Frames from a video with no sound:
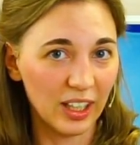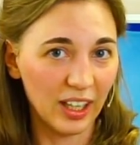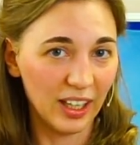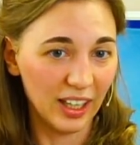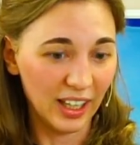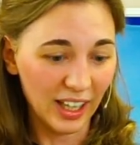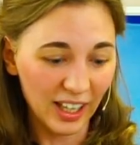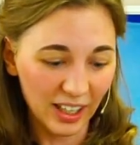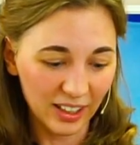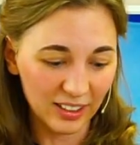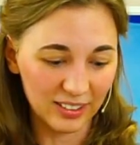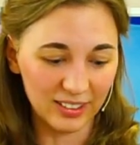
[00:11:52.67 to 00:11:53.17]

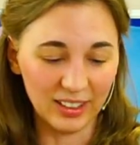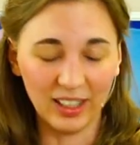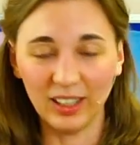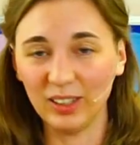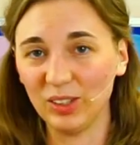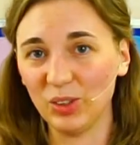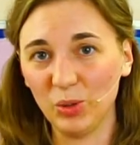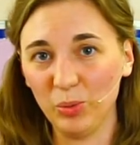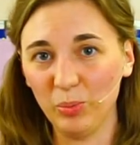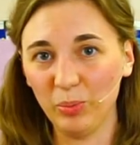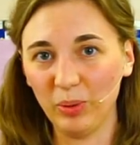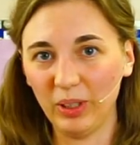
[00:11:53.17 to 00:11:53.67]
Ehre
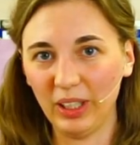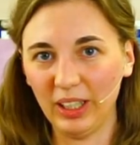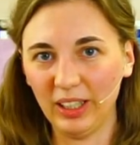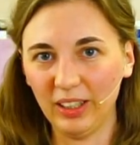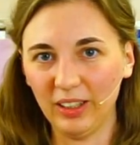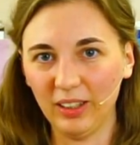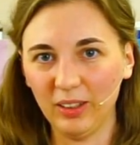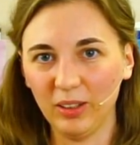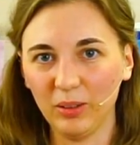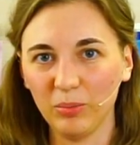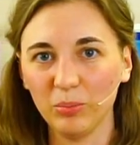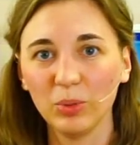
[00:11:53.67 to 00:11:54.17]

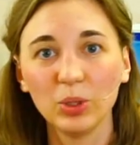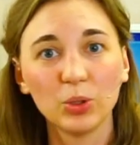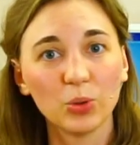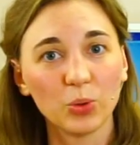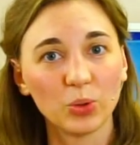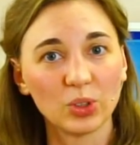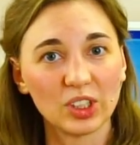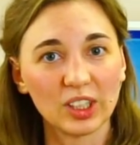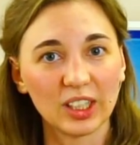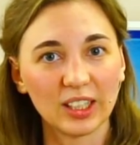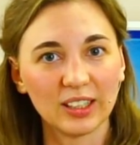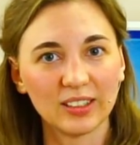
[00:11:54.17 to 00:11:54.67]
darzubringen mit
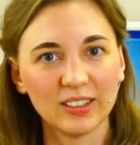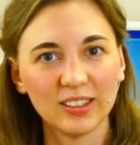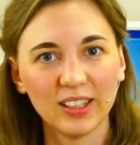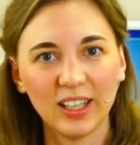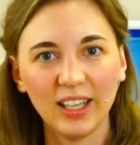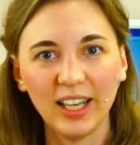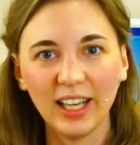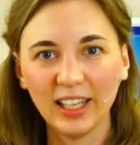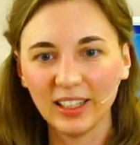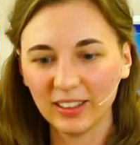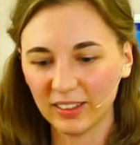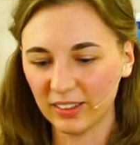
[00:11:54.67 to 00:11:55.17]
unseren
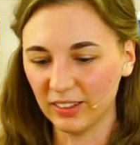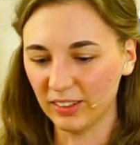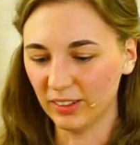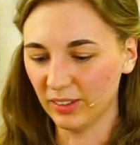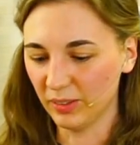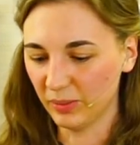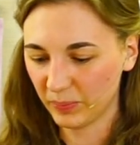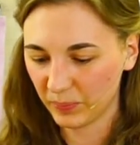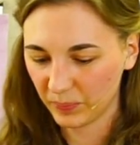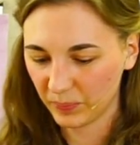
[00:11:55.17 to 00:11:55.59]
Talenten.